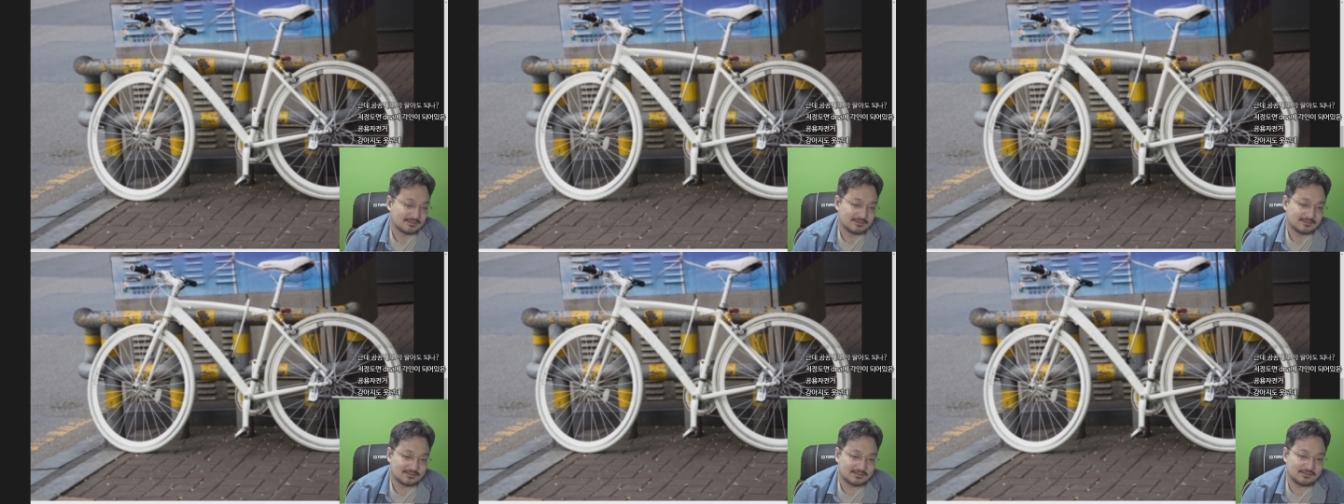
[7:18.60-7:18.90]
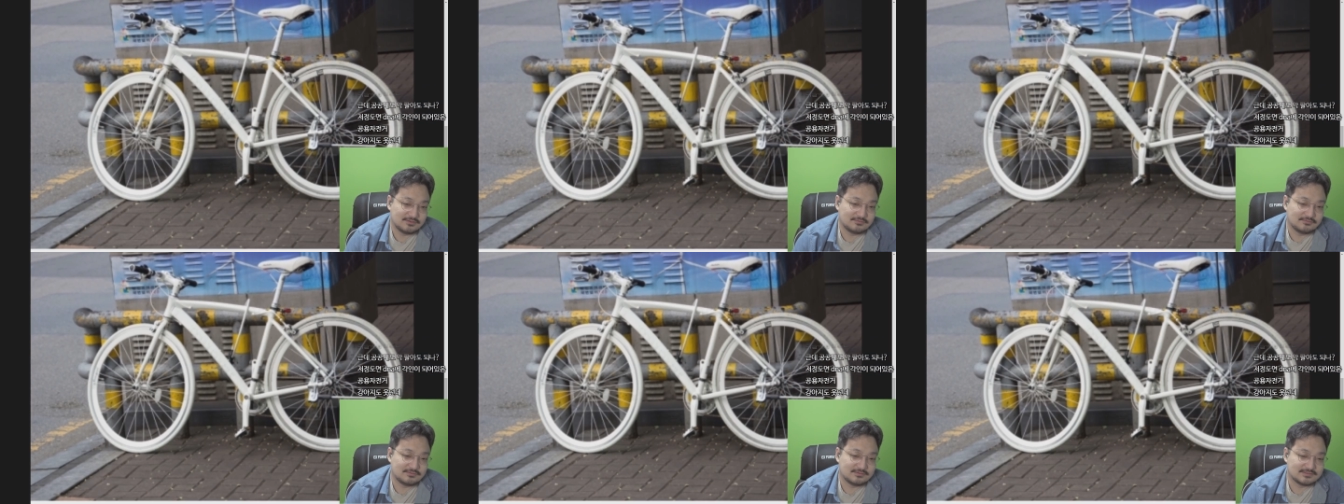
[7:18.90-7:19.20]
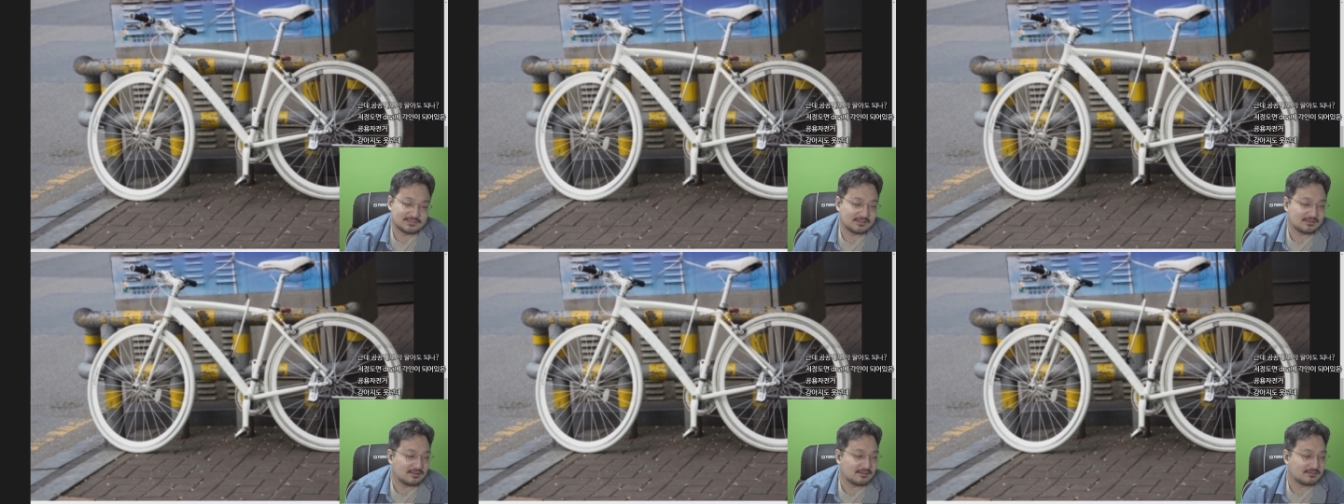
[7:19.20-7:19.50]
이유를
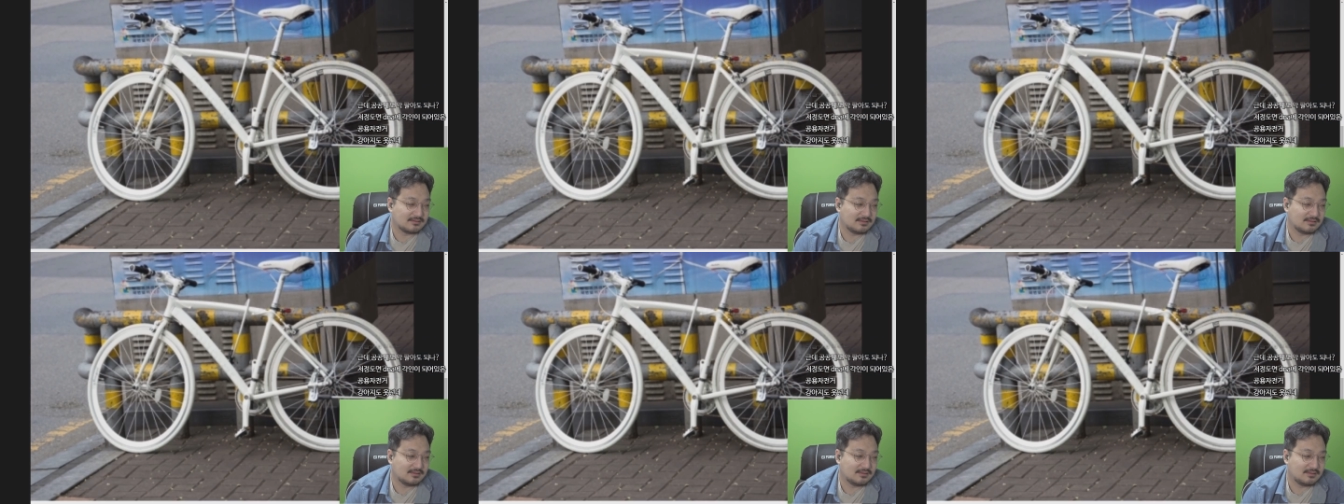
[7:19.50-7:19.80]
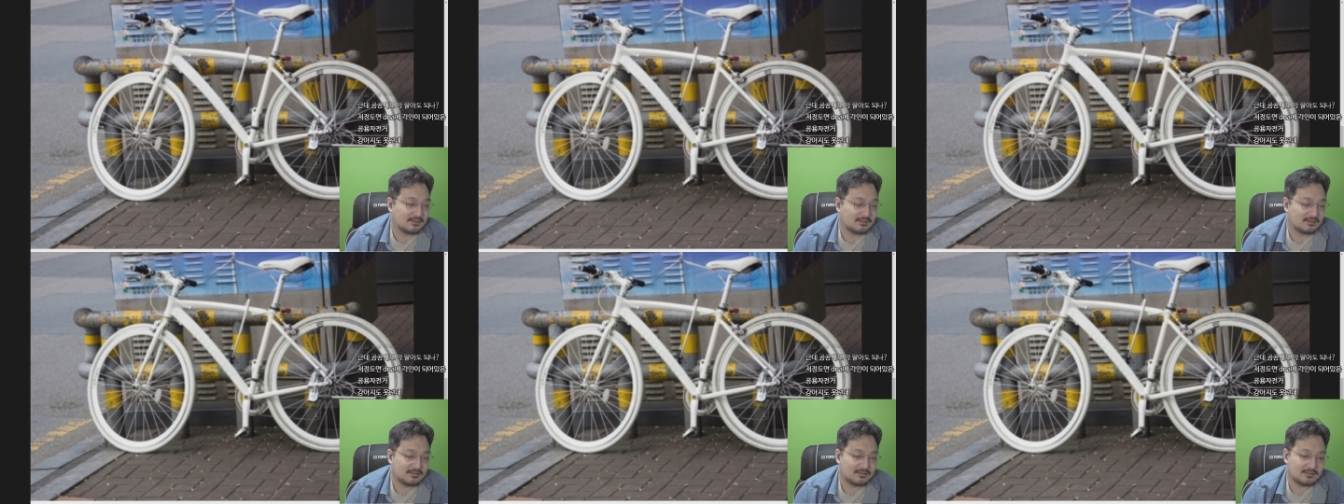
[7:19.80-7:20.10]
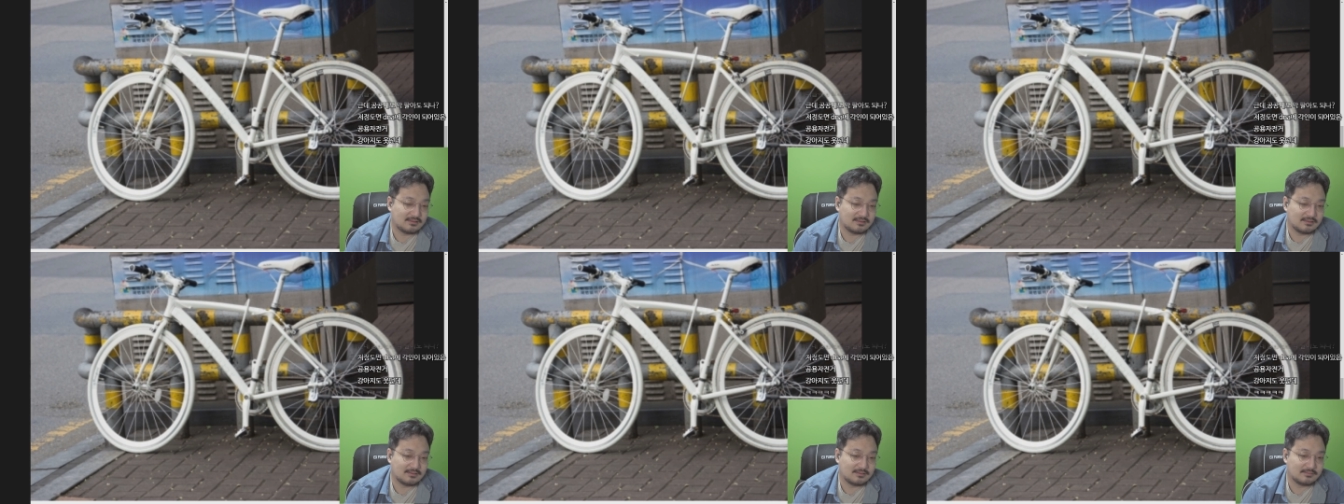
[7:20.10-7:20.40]
생각해
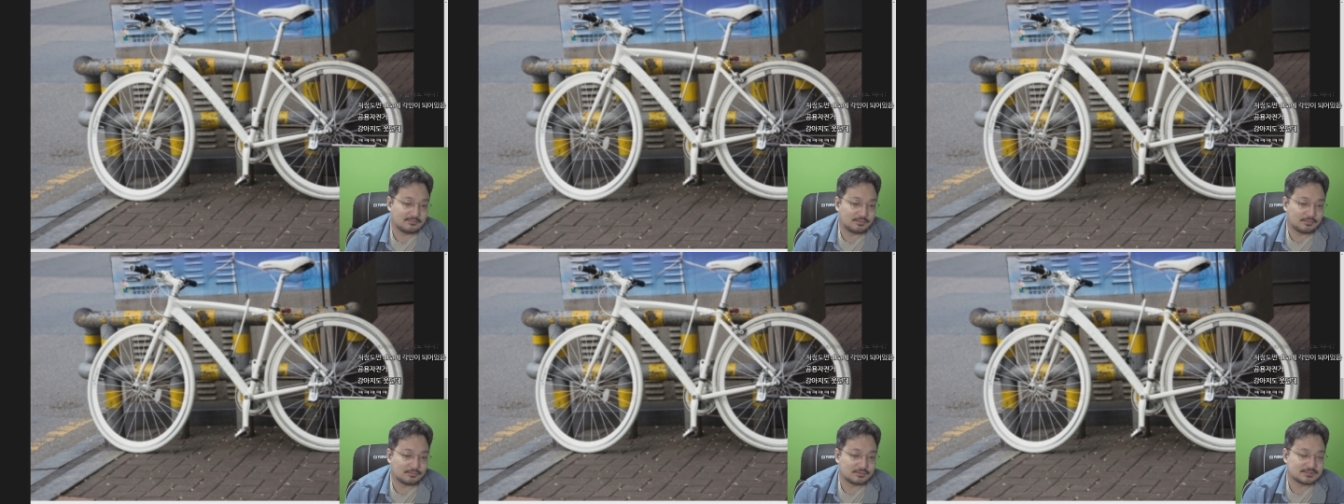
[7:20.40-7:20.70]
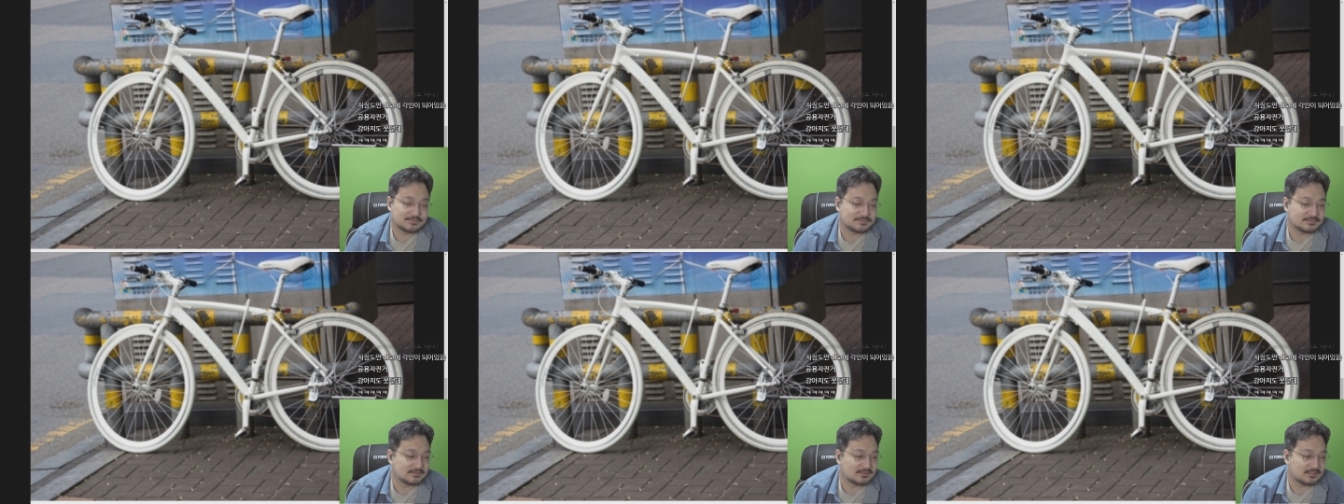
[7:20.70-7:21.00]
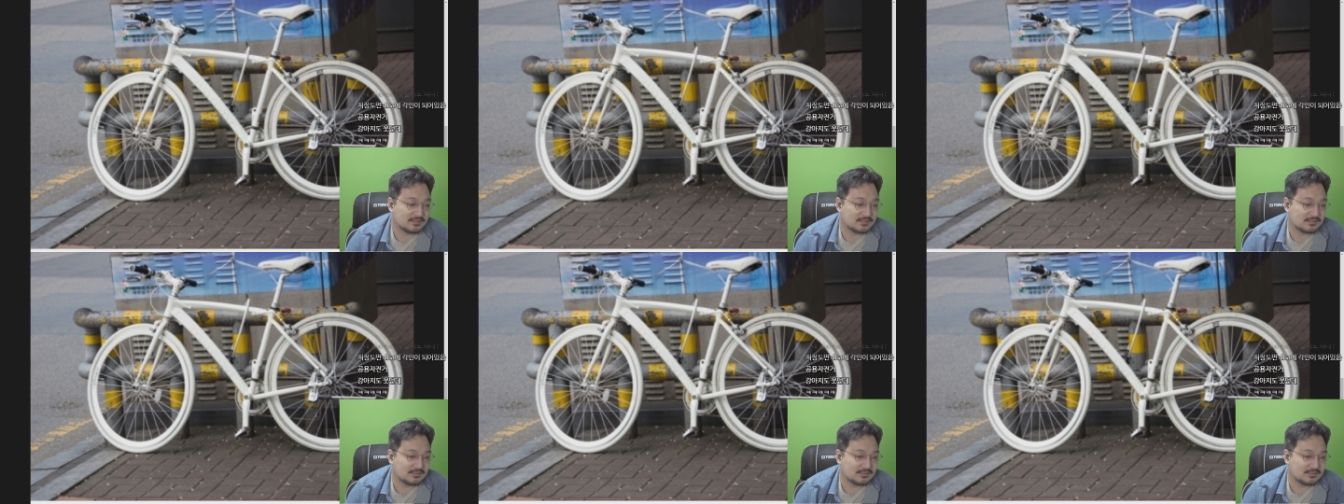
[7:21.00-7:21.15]
보고 싶은데